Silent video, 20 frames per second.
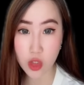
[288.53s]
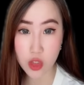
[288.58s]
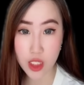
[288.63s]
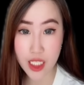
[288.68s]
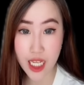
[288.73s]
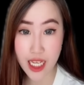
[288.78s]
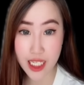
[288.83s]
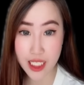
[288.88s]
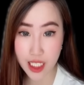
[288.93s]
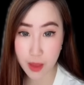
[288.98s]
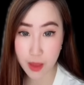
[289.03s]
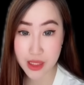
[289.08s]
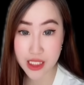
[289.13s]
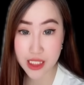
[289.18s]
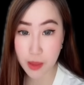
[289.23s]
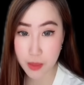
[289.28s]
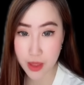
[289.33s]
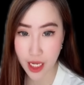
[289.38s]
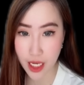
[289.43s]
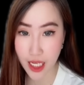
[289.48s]
ini akhirnya bisa
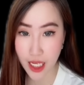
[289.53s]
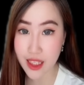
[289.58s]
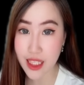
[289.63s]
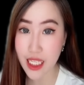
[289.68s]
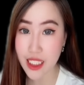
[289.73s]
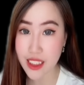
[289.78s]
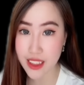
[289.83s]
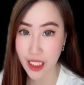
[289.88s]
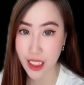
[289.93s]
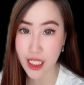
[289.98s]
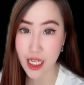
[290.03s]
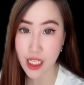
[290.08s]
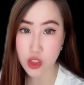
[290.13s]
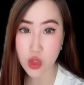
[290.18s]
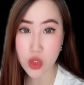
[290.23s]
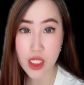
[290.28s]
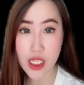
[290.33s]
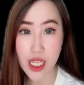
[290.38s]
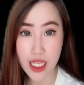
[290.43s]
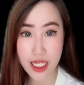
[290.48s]
mendarat dan Jane langsung
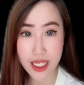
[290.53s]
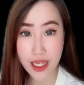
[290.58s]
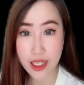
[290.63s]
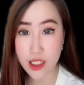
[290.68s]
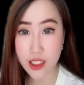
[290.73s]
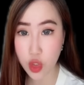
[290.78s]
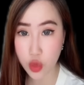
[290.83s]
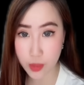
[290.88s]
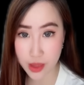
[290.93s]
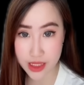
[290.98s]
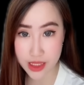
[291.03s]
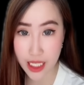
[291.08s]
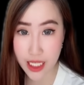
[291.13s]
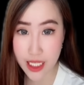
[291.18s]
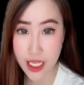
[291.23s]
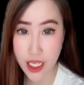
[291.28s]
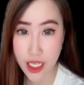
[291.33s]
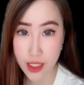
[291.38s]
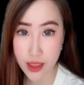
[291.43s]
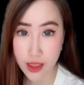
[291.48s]
dilarikan ke rumah
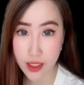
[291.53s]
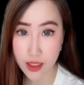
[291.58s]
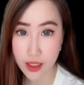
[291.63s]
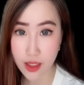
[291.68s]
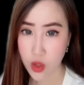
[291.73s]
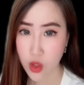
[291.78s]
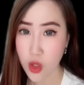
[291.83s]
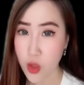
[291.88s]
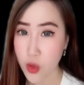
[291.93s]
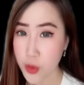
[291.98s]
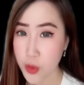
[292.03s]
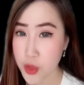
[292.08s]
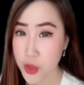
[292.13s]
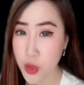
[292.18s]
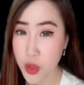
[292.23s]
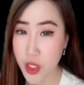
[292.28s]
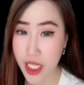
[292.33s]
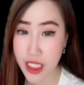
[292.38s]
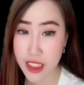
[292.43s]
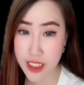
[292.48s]
sakit.
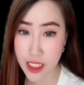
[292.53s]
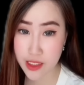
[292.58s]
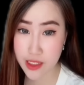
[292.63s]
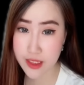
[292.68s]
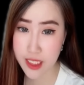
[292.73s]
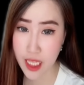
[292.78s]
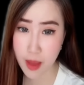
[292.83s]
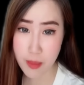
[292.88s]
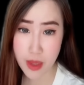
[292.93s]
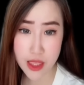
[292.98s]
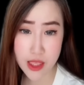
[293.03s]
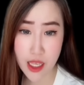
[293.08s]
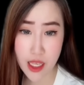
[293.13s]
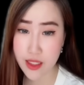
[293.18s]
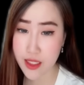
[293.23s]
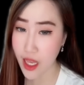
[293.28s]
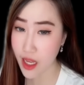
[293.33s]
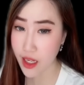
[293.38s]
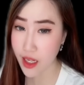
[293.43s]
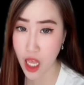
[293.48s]
Untungnya Jane selamat dan
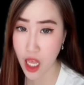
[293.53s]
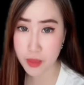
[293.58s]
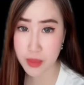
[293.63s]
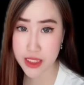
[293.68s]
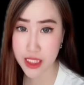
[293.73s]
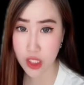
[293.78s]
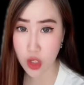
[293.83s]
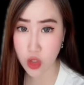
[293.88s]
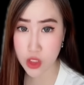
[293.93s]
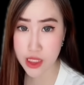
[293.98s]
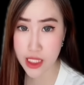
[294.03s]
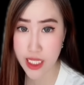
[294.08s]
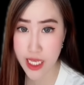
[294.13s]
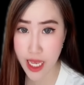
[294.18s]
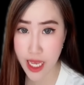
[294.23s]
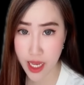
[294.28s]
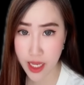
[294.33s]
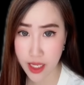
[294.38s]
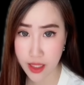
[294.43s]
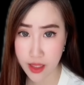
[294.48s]
gak kehabisan
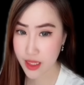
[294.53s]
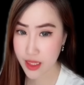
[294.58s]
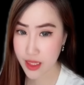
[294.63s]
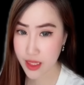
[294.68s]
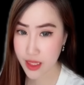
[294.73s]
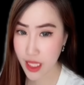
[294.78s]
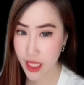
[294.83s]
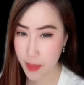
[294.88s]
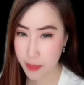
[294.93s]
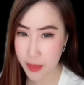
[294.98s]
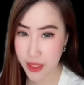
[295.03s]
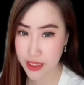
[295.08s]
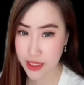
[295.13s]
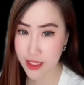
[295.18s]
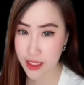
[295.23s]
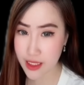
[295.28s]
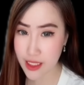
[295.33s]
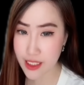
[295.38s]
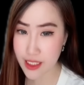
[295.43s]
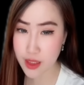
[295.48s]
oksigen. Tapi
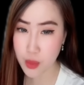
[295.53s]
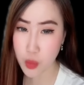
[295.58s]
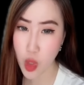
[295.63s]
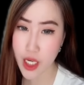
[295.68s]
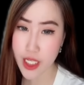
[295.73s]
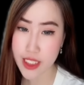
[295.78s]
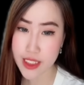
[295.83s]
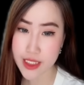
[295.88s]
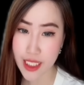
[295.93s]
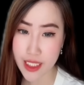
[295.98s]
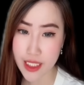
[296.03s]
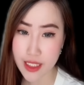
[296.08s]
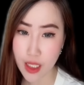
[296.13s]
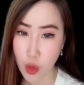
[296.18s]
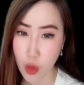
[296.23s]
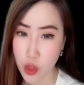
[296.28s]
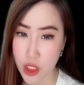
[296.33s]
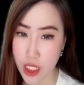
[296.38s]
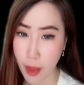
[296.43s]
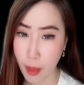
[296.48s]
setelah semuanya dicari
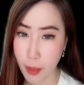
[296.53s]
tahu kenapa